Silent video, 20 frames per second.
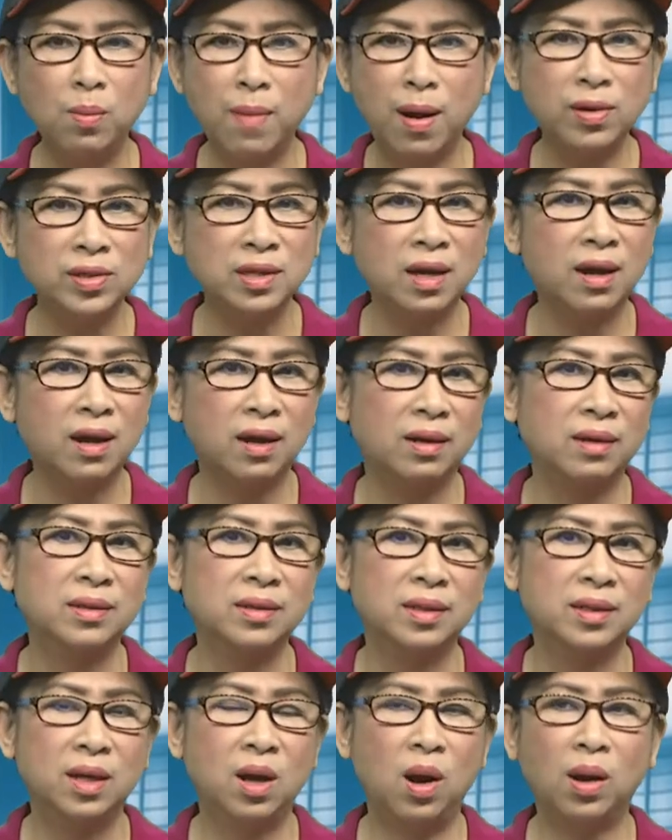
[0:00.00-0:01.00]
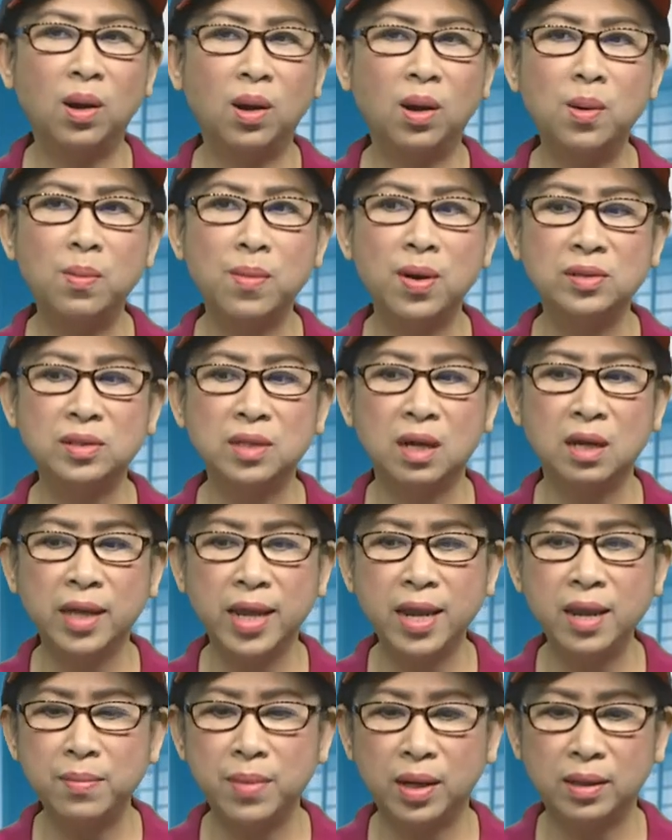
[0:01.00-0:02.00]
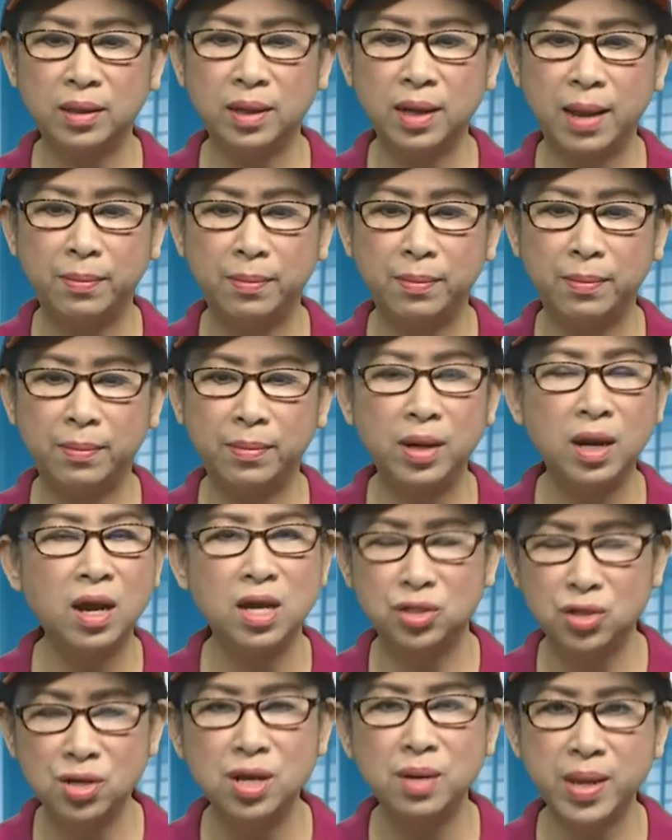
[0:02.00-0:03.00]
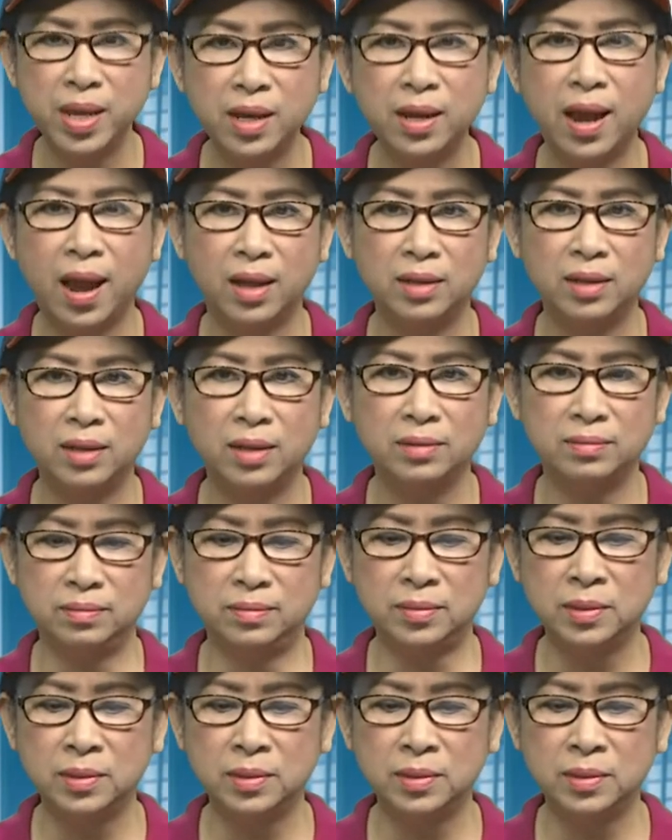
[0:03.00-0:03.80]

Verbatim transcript: bao giờ họ không bao giờ nghĩ mà làm lợi cho nước Mỹ cả.